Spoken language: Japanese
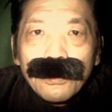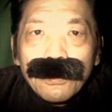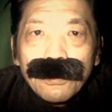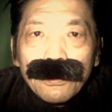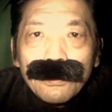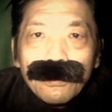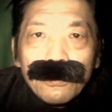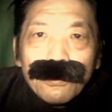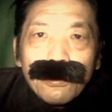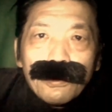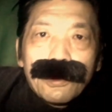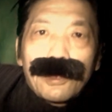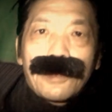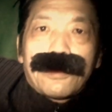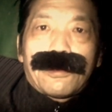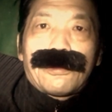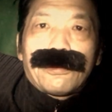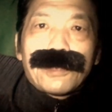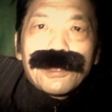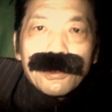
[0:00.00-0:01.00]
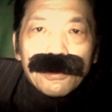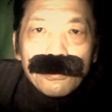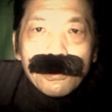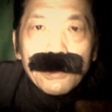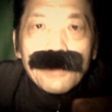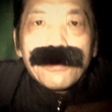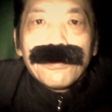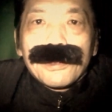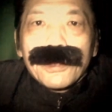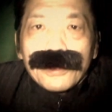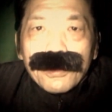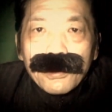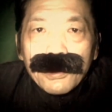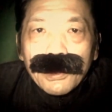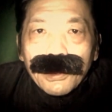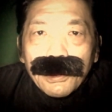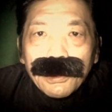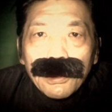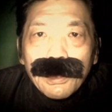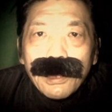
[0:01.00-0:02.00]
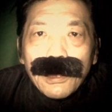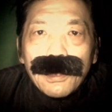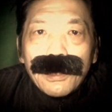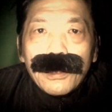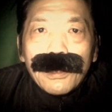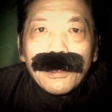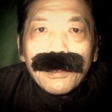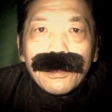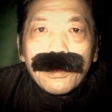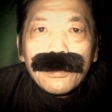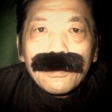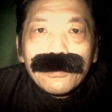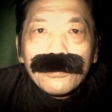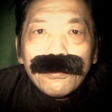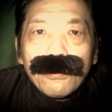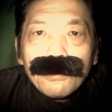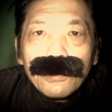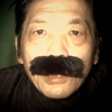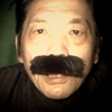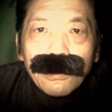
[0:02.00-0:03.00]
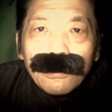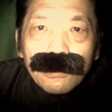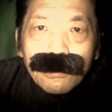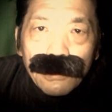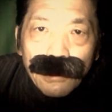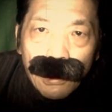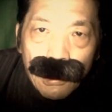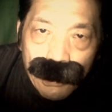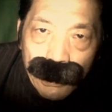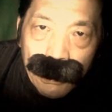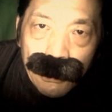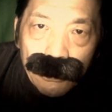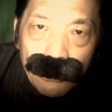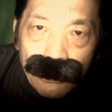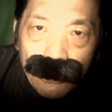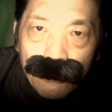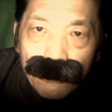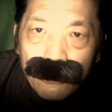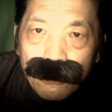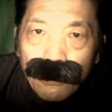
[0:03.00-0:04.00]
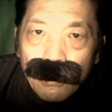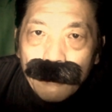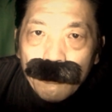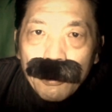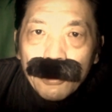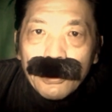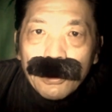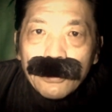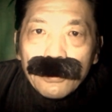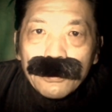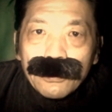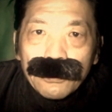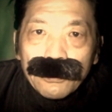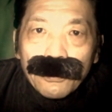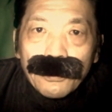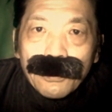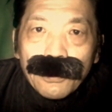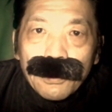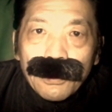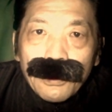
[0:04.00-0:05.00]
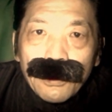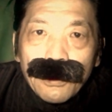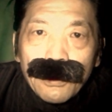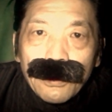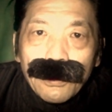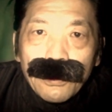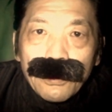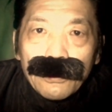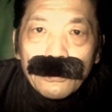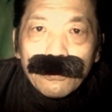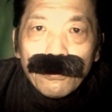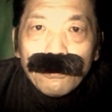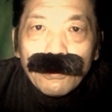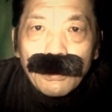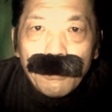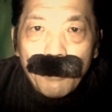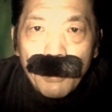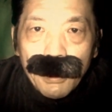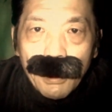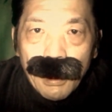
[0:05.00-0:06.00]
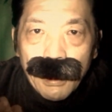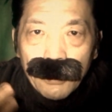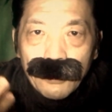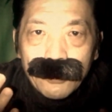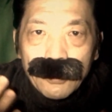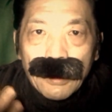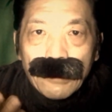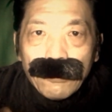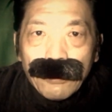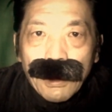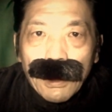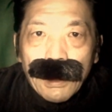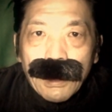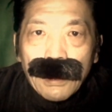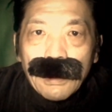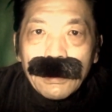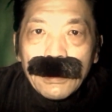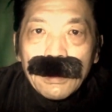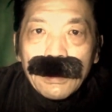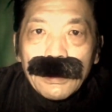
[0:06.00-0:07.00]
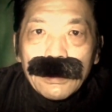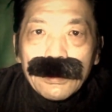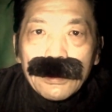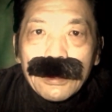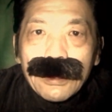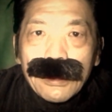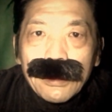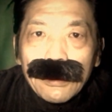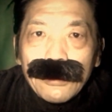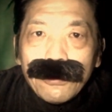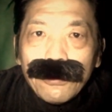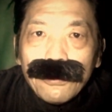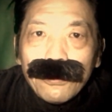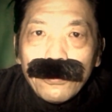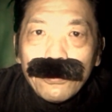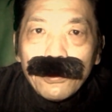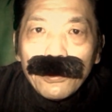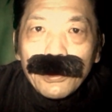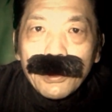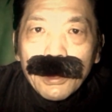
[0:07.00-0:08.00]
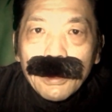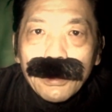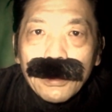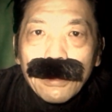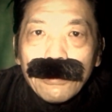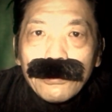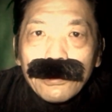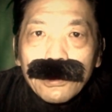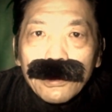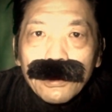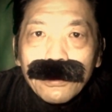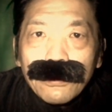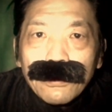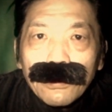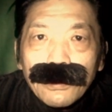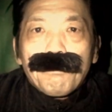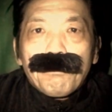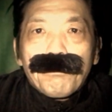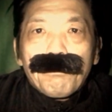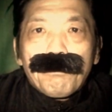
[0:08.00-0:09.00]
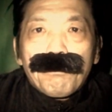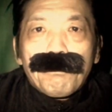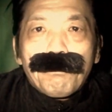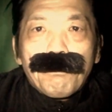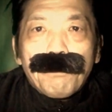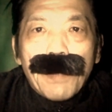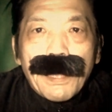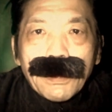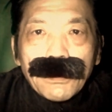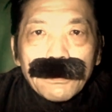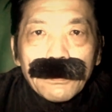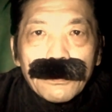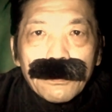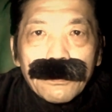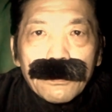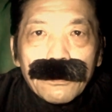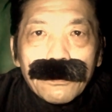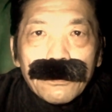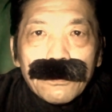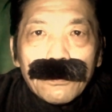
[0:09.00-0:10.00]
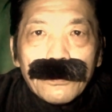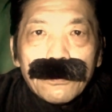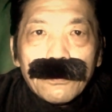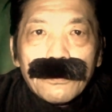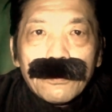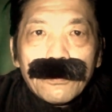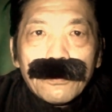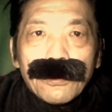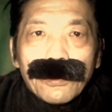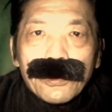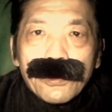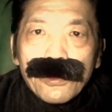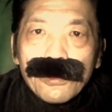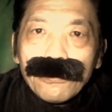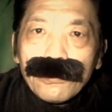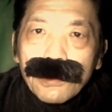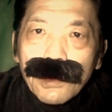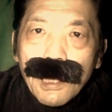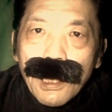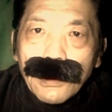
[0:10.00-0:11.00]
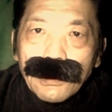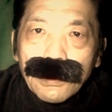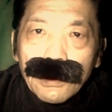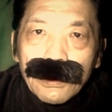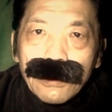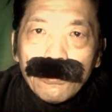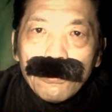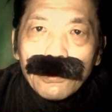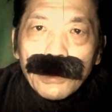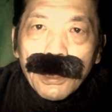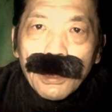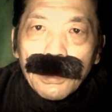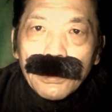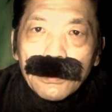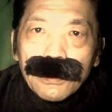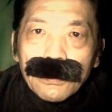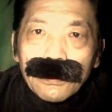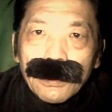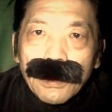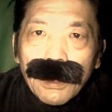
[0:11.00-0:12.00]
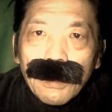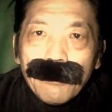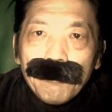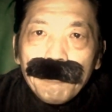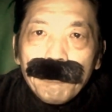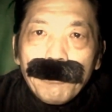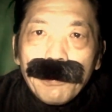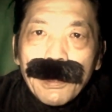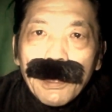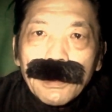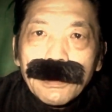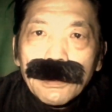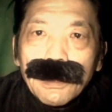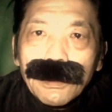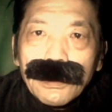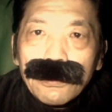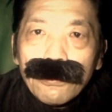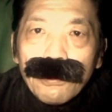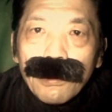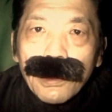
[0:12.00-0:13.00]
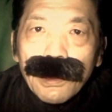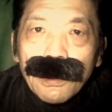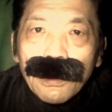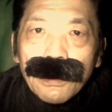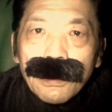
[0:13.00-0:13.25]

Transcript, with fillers: そしてずりずりずりずり、その柵上がってくるのが見えたんですよ。そこで目に入ったのが、白い何かを着てる。パッと瞬間移動じゃないんですが、ベランダにそれ、